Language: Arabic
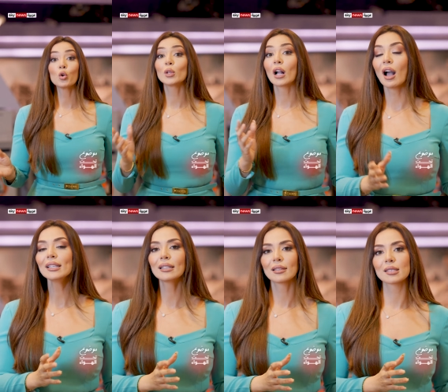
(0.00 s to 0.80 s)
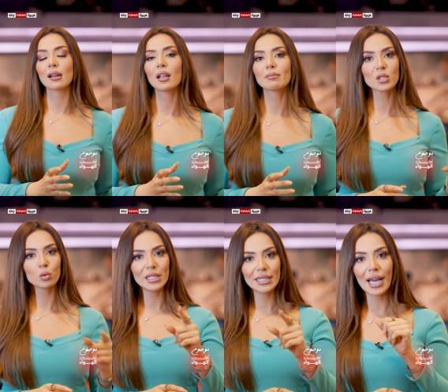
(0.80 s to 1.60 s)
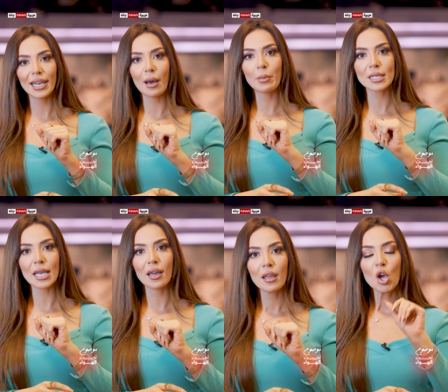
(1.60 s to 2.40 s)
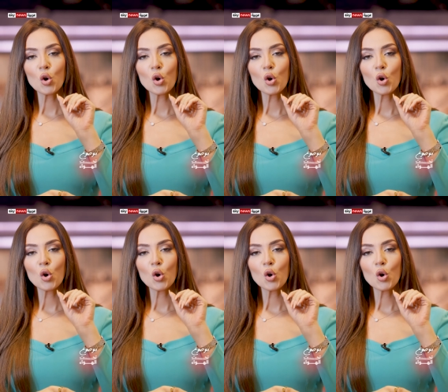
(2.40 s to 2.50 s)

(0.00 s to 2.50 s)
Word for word: هناك أيضا تصريحات مسؤولين لعل أبرزها